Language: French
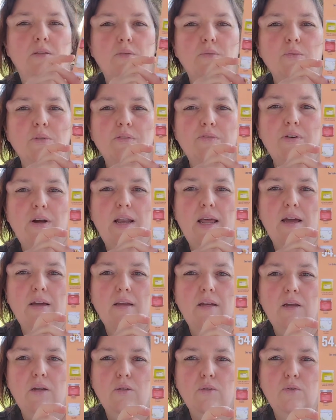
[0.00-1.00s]
Donc voilà.
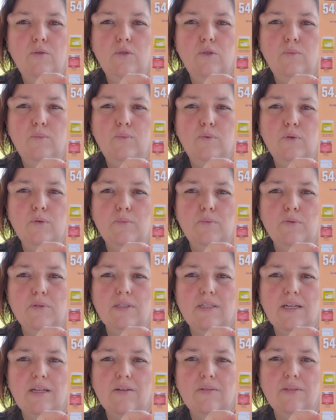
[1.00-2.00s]
Deux pots pour
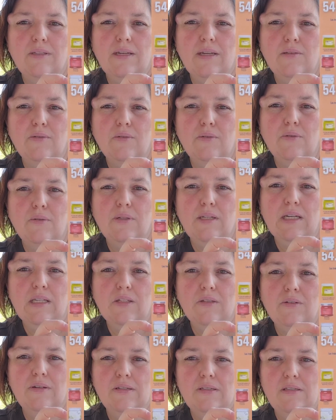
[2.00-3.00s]

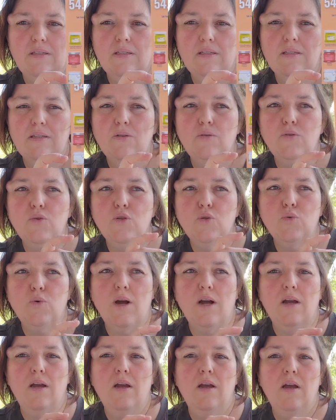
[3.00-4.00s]
54,90€ au
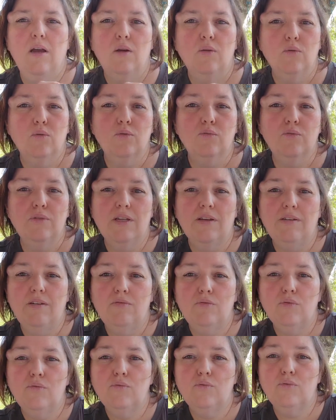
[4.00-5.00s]
choix. Donc vous avez
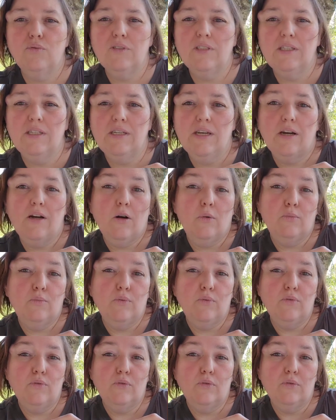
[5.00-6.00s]
vu tout ce qu'il y a en
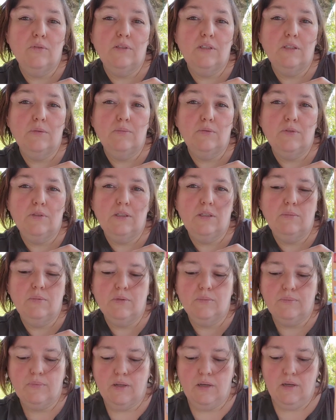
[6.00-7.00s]
pot de disponible.
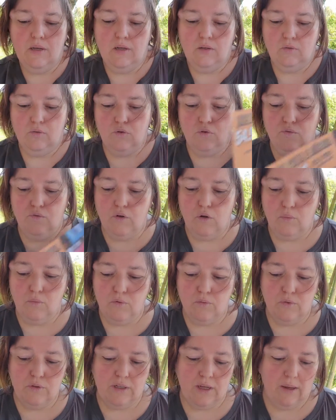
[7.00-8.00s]
Donc je vous
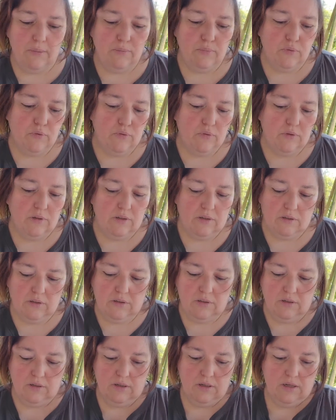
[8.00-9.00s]
remontre un pot euh,
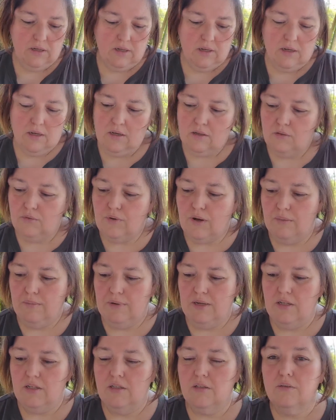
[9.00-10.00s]
trois
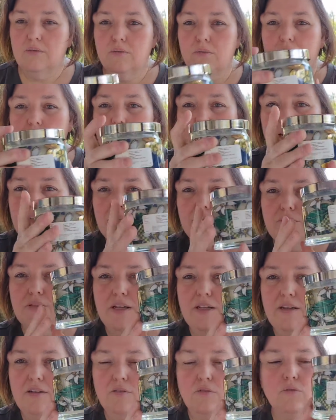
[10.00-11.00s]
mèches. Donc là vous
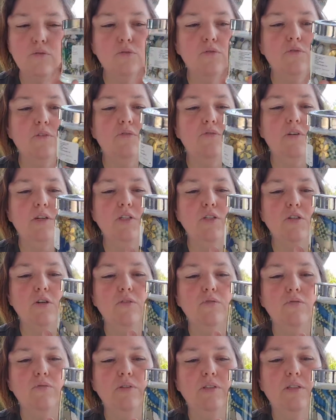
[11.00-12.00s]
allez retrouver
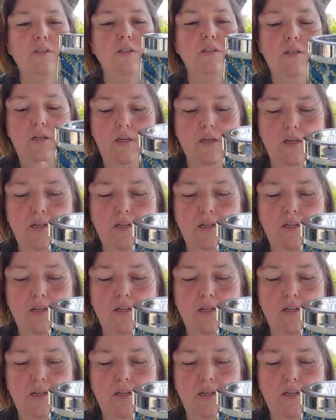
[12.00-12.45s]
fraîcheur fruitée.